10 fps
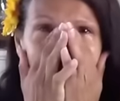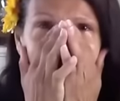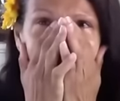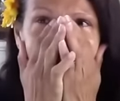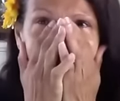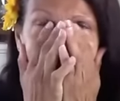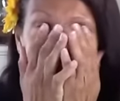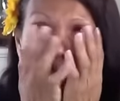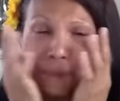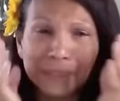A on
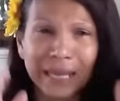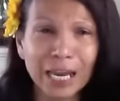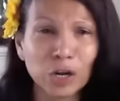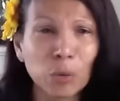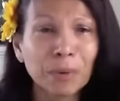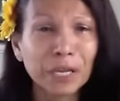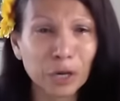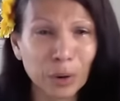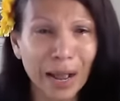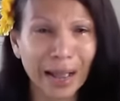powtarzał: Otwórz
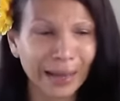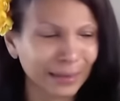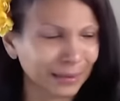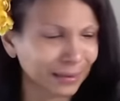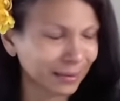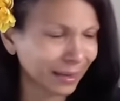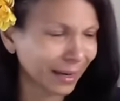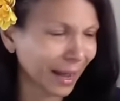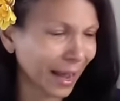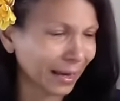oczy.
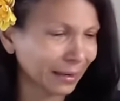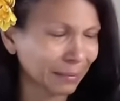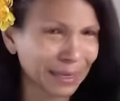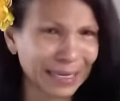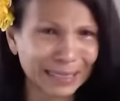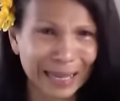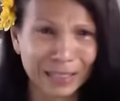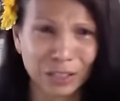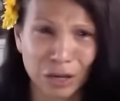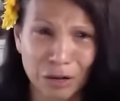Ale po tej
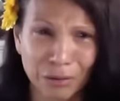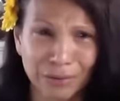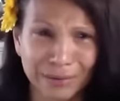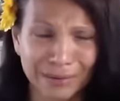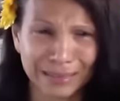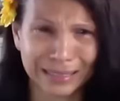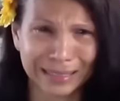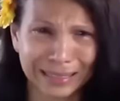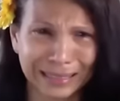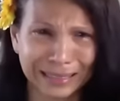obecności zła,
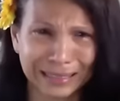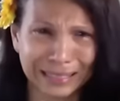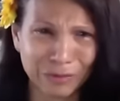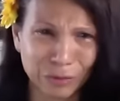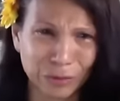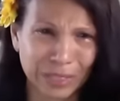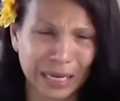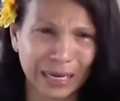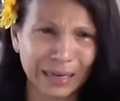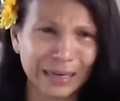którą doświadczyłam w
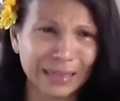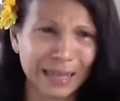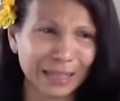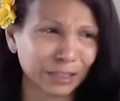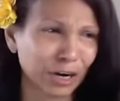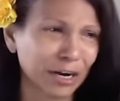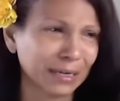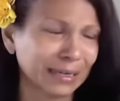tej ciemności,